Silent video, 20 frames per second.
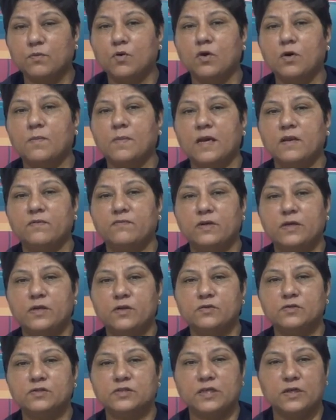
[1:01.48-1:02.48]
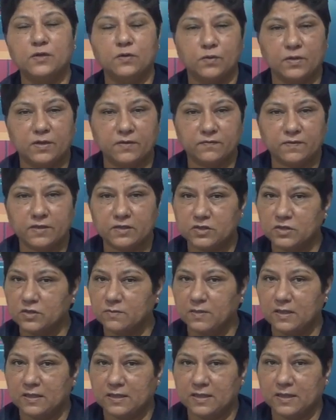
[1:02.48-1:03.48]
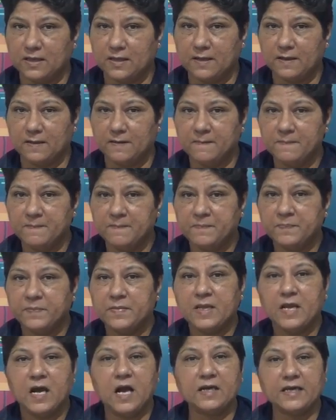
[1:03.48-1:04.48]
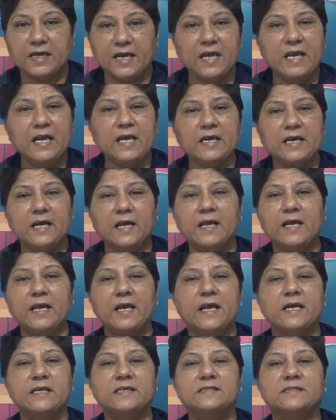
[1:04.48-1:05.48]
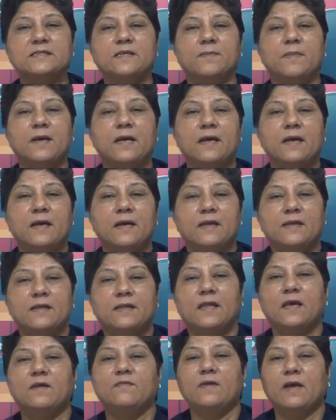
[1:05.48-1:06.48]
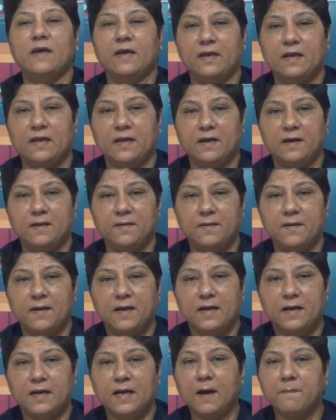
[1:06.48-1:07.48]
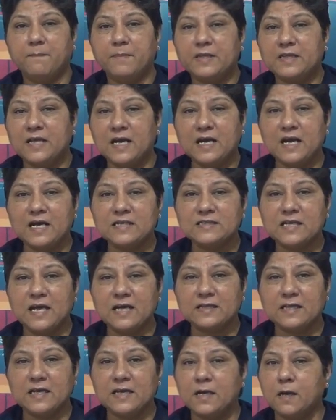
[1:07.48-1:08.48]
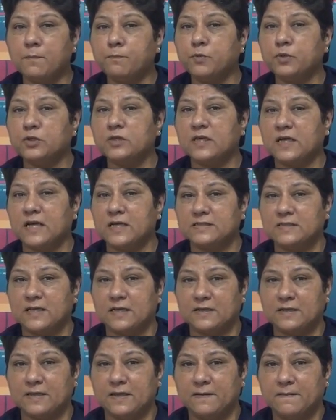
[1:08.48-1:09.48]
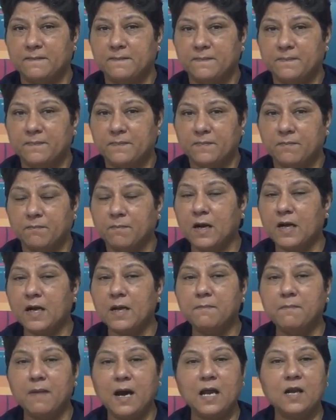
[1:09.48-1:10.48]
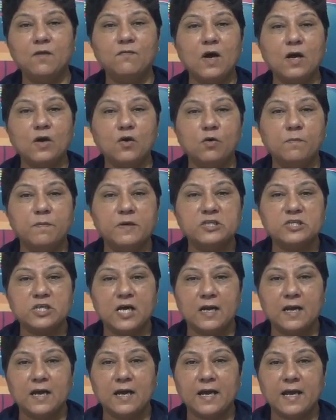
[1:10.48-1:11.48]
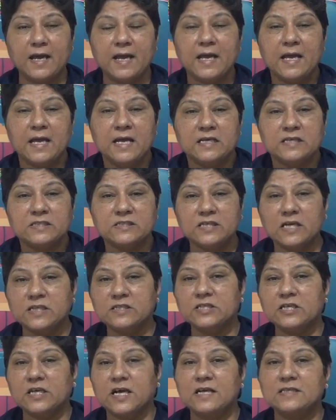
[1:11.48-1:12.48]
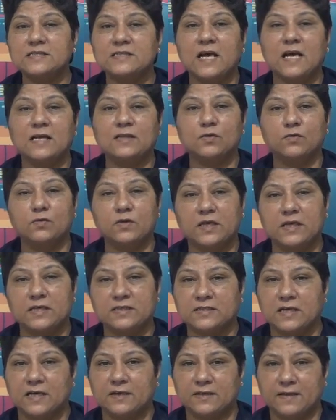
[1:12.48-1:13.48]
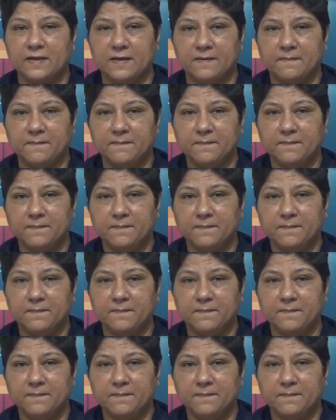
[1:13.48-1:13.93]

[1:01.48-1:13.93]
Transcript: आपको हमारे वीडियोस के नोटिफिकेशन मिलते रहे अकेली खड़ी है इस समय देवी अहिल्या ना पिता का साथ है ना पुत्र का साथ है मगर मालवा को बचाना है सच का साथ उनके साथ है